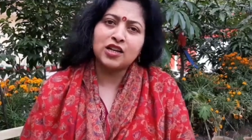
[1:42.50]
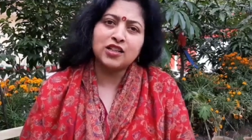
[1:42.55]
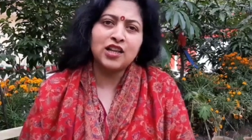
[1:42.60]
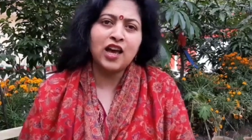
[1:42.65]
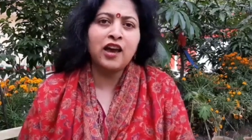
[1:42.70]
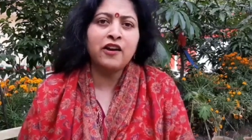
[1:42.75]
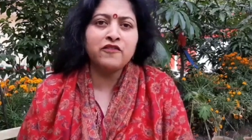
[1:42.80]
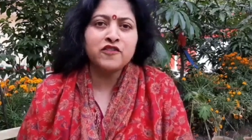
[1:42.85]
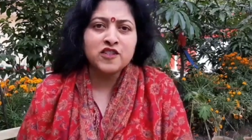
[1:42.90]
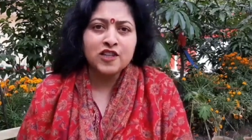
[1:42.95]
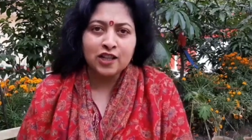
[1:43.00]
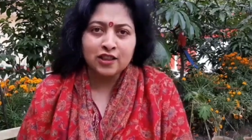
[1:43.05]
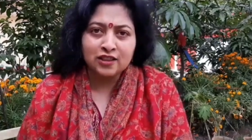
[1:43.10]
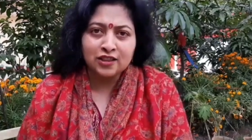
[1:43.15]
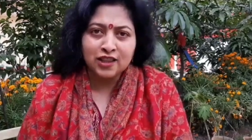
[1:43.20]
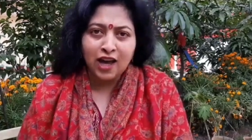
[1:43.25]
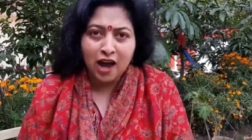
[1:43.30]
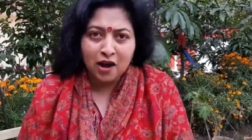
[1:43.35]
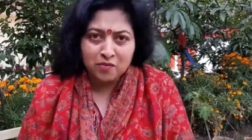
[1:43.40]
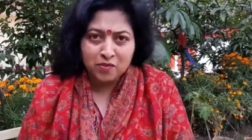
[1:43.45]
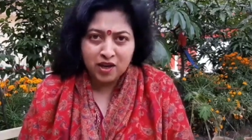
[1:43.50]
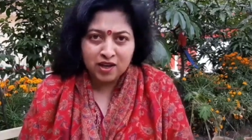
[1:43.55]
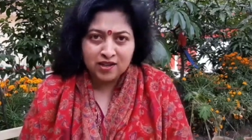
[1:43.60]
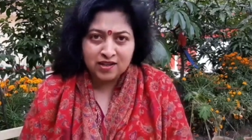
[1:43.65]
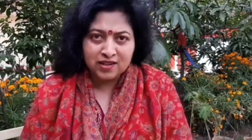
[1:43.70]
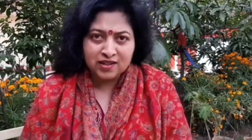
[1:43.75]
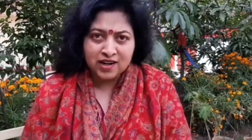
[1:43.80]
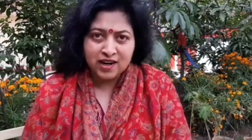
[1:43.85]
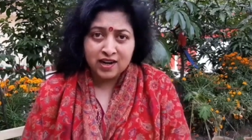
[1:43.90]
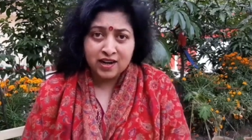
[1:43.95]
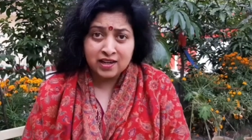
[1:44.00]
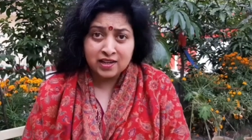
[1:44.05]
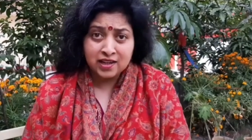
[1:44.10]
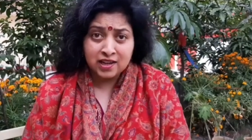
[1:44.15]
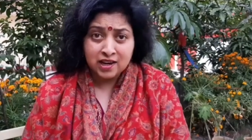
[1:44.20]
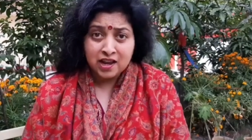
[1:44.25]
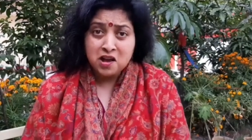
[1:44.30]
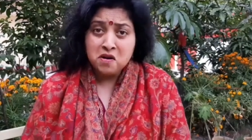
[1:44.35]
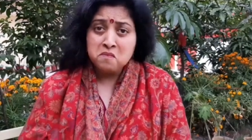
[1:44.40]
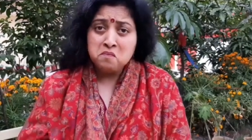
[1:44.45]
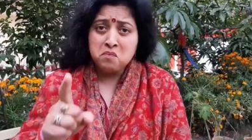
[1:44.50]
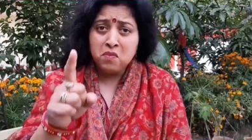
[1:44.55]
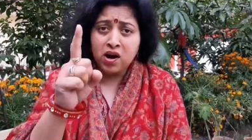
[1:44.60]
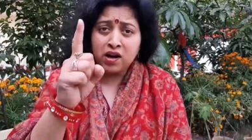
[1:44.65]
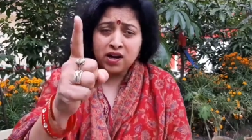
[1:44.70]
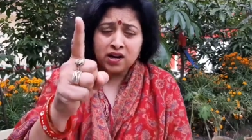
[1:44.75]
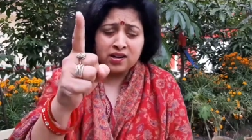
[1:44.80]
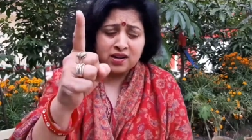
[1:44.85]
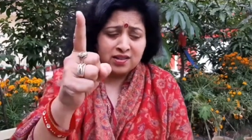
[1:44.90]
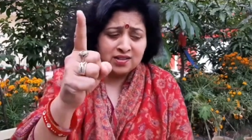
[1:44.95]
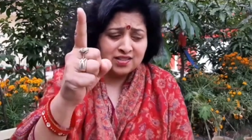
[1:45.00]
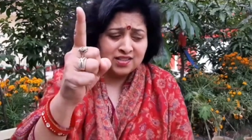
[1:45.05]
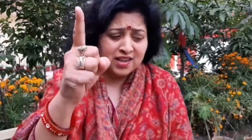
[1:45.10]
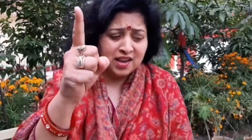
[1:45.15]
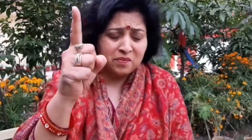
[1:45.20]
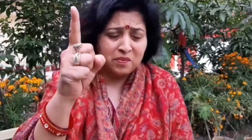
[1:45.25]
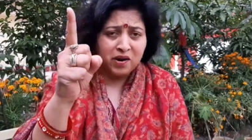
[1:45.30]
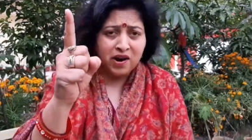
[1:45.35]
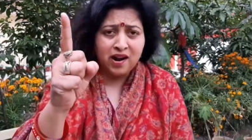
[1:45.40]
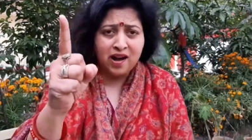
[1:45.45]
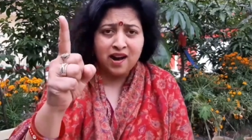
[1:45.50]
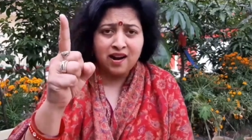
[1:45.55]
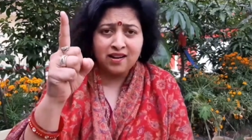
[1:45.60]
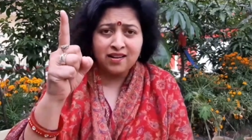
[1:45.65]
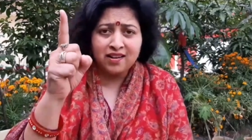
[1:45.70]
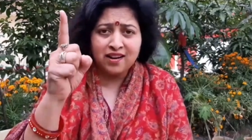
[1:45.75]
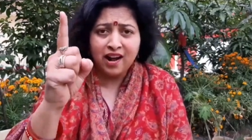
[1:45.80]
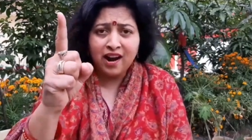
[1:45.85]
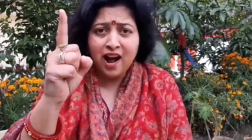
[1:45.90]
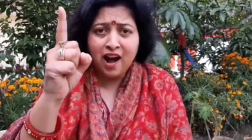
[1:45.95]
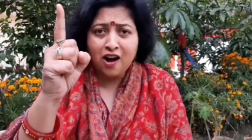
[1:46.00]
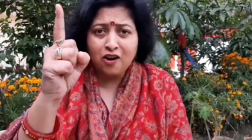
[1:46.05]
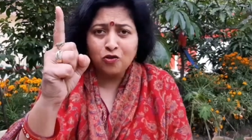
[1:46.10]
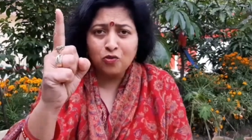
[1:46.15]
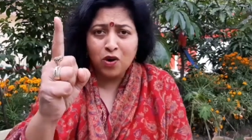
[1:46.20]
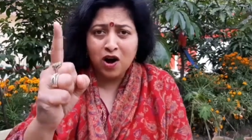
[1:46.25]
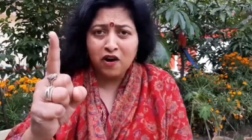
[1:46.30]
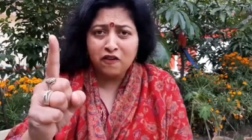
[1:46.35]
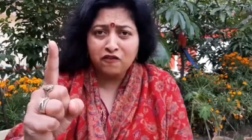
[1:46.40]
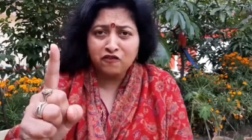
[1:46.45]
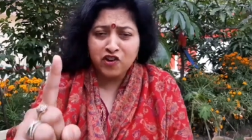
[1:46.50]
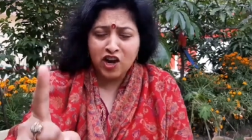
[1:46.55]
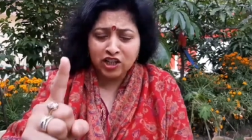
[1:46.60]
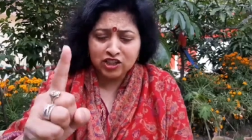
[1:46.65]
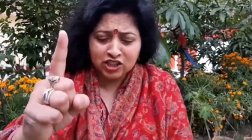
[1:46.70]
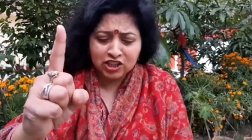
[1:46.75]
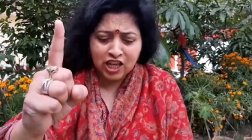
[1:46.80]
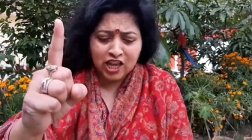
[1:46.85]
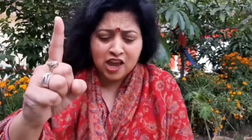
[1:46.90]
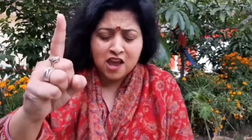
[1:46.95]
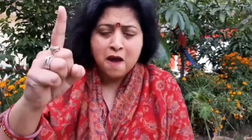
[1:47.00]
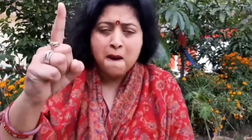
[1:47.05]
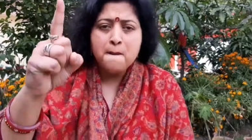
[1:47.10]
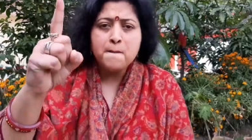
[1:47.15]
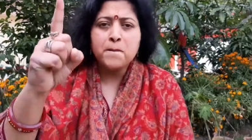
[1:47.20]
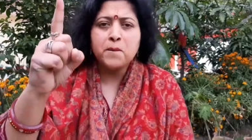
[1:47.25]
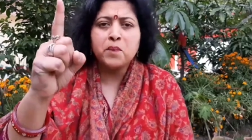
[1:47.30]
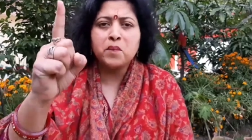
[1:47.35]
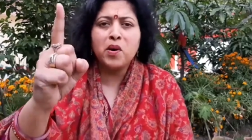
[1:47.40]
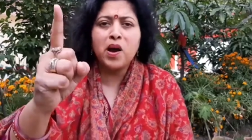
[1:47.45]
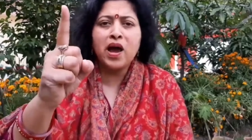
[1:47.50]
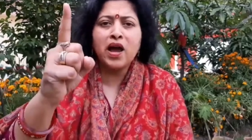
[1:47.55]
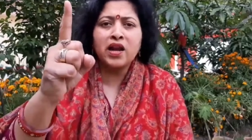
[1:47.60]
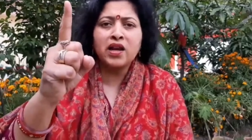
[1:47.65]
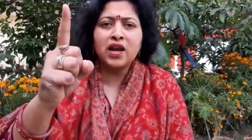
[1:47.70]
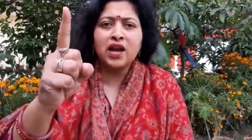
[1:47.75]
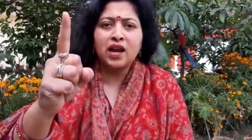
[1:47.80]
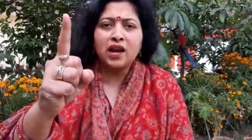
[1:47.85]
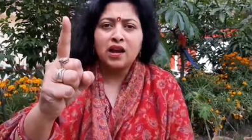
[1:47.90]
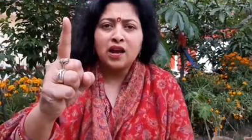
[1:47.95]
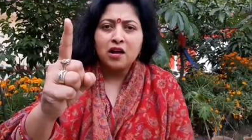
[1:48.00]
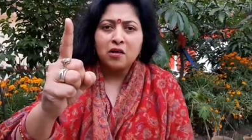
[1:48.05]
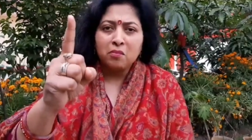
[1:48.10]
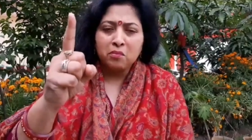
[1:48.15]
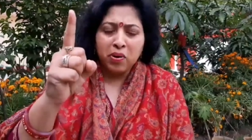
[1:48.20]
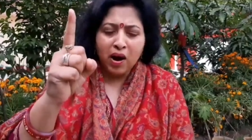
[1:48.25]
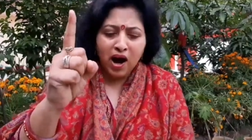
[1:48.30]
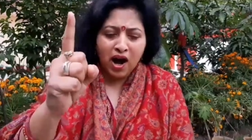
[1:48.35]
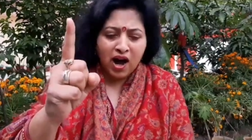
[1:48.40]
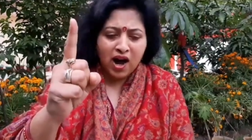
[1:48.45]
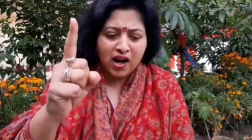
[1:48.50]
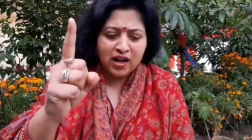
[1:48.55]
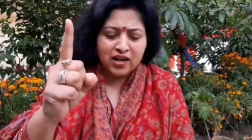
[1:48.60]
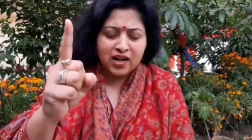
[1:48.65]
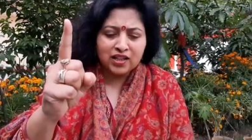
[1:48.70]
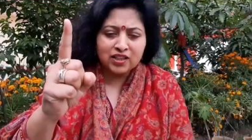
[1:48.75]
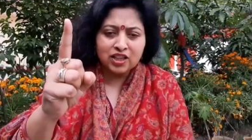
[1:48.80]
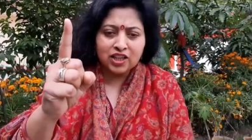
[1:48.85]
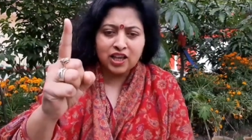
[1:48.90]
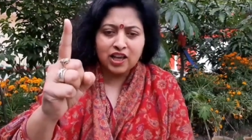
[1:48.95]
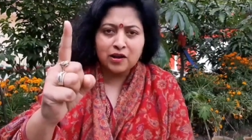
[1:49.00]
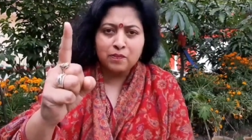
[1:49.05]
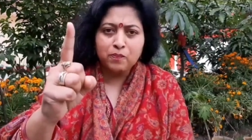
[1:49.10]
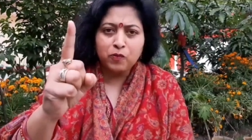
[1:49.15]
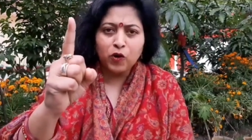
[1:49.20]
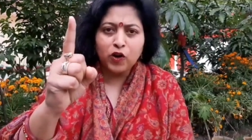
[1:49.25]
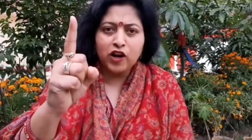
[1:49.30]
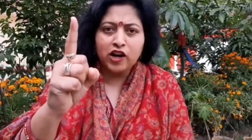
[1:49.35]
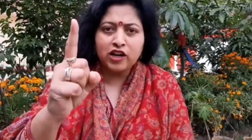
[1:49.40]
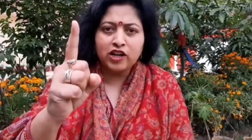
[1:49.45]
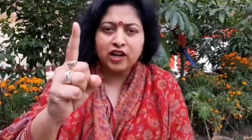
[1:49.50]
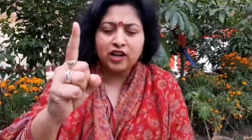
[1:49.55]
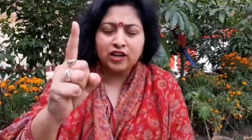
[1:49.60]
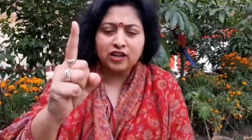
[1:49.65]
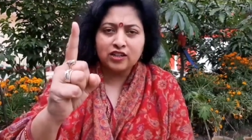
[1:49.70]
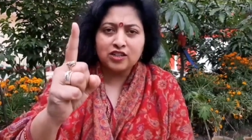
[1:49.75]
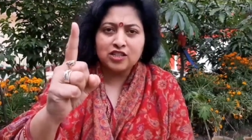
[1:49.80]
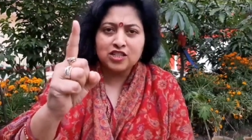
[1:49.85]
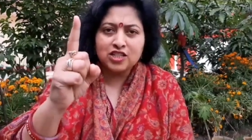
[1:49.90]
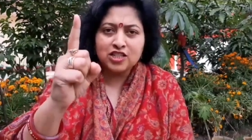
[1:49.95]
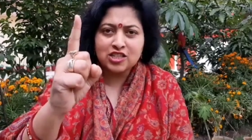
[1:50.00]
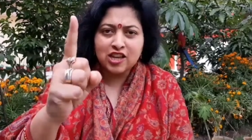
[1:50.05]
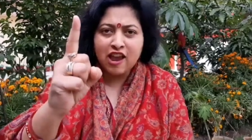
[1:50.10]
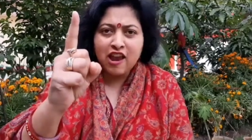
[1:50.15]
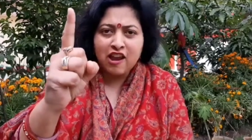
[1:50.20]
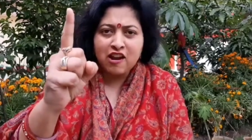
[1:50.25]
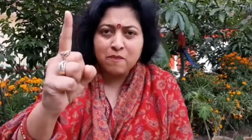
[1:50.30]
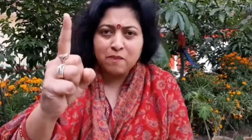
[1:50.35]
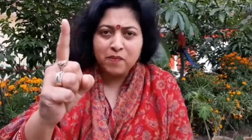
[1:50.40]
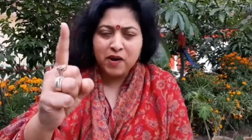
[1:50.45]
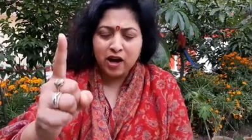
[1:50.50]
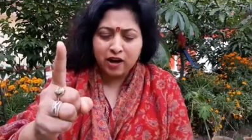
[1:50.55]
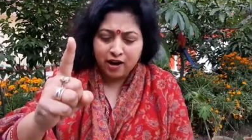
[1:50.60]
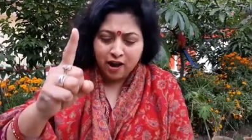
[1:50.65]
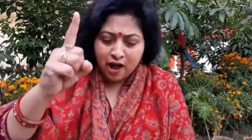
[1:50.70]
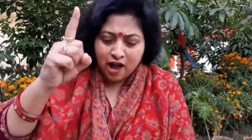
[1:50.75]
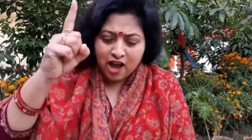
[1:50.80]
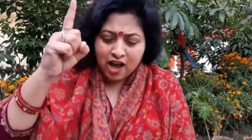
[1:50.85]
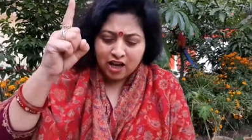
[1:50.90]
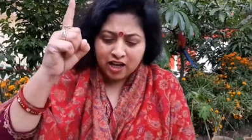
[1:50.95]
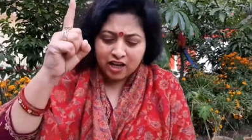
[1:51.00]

सदैव सत्ता में ही रहेगी मगर इनसे बड़ा डरा हुआ व्यक्ति मैंने भारत की पॉलिटिकल सीन पर